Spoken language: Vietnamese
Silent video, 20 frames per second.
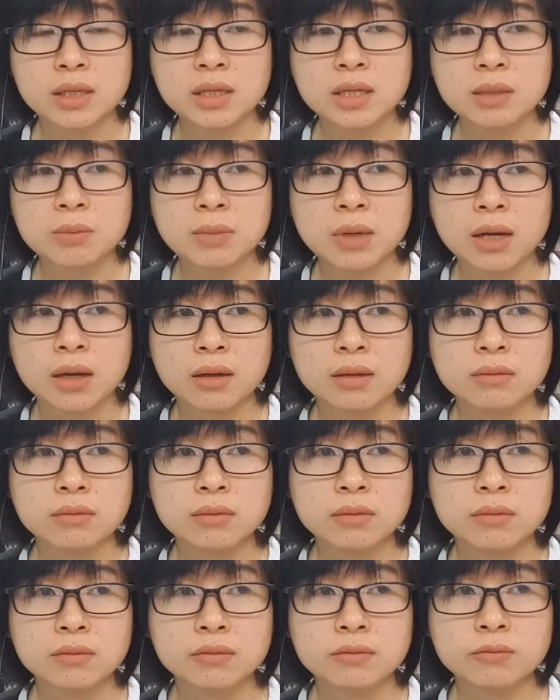Nhưng mà
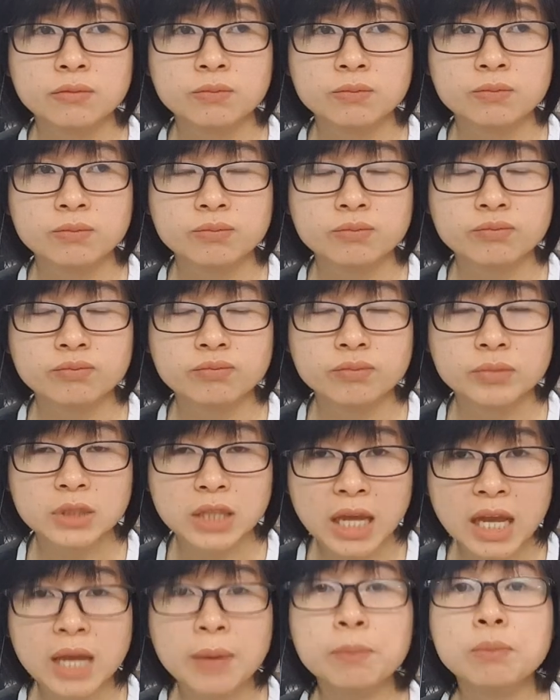
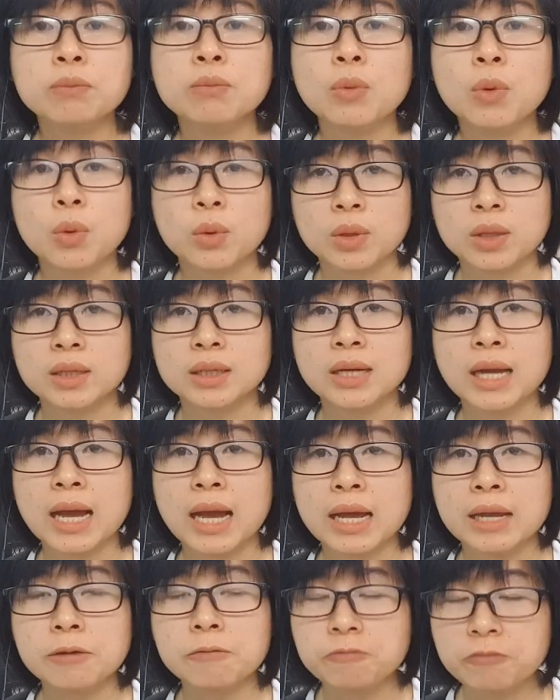thêm một
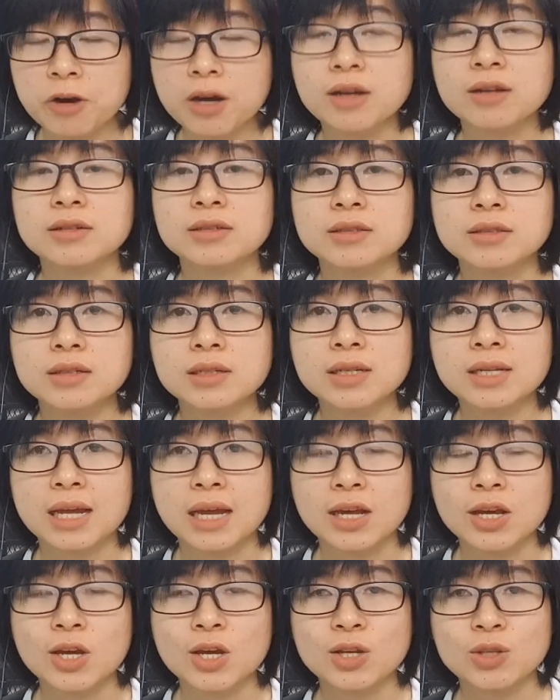cái phần nữa
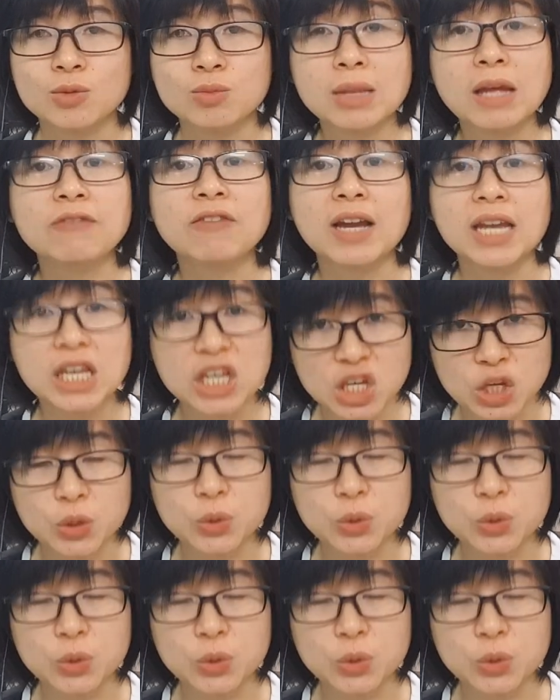là chúng ta phải